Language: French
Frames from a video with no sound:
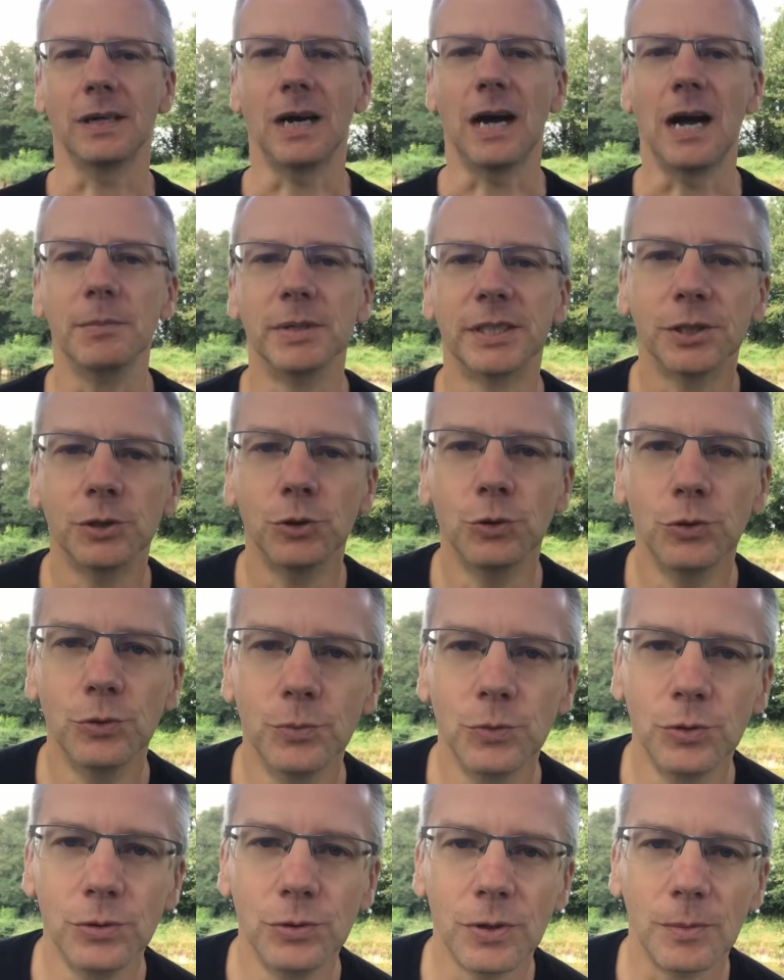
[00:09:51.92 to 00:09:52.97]
Ah mais c'est de
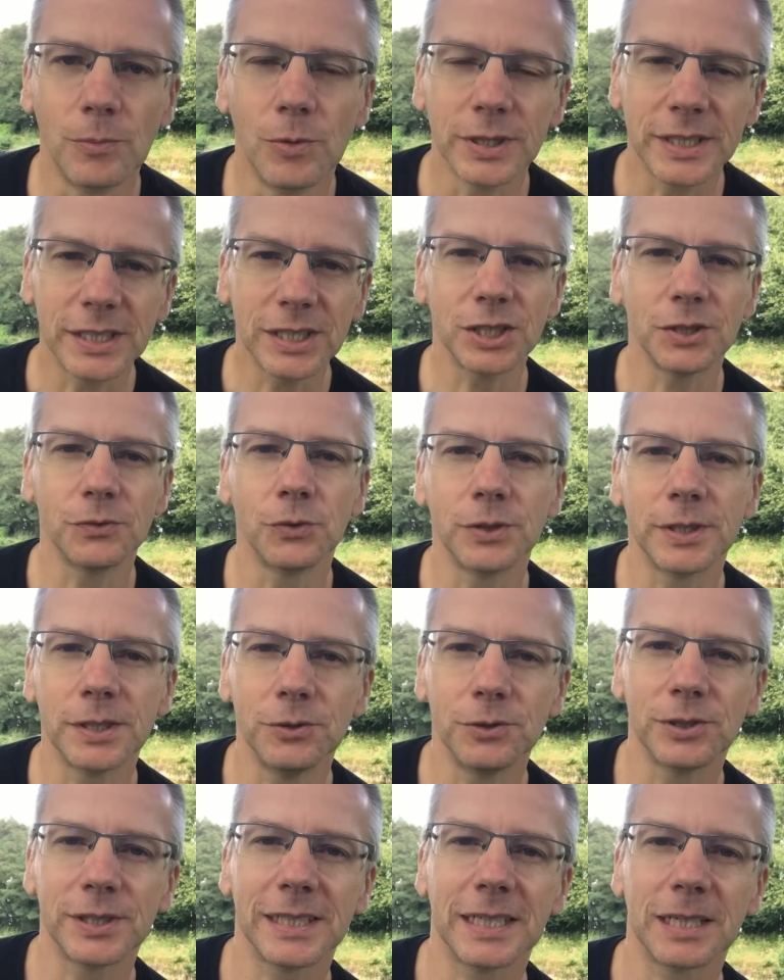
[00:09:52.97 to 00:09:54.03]
l'humour, moi aussi j'ai voté
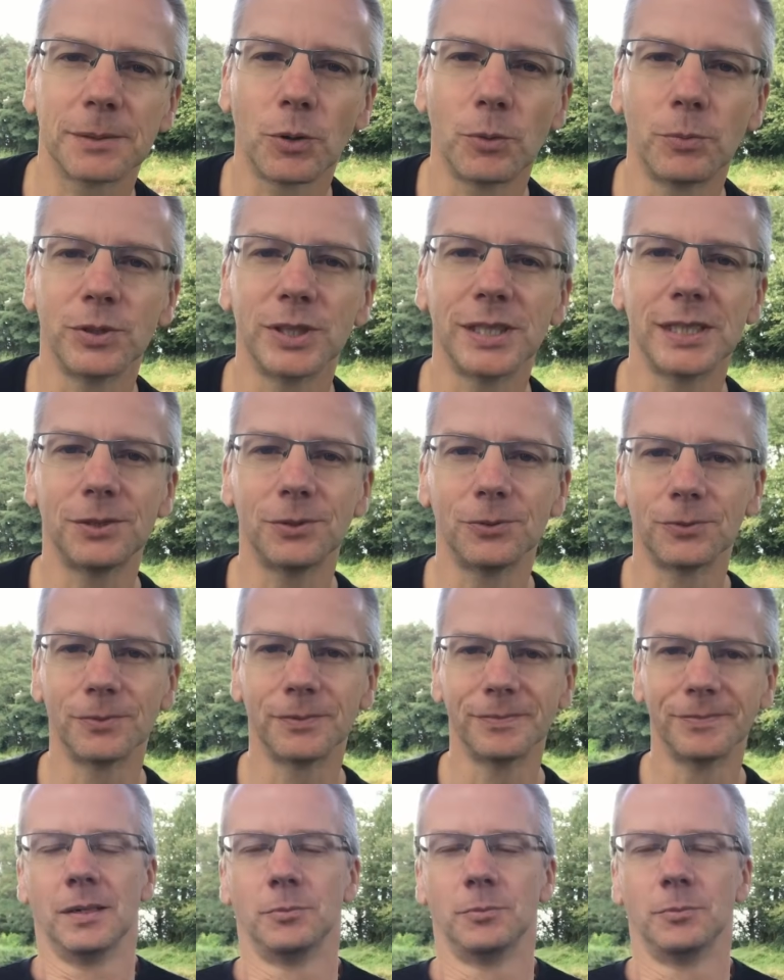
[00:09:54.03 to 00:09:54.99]
une de ces quatre propositions.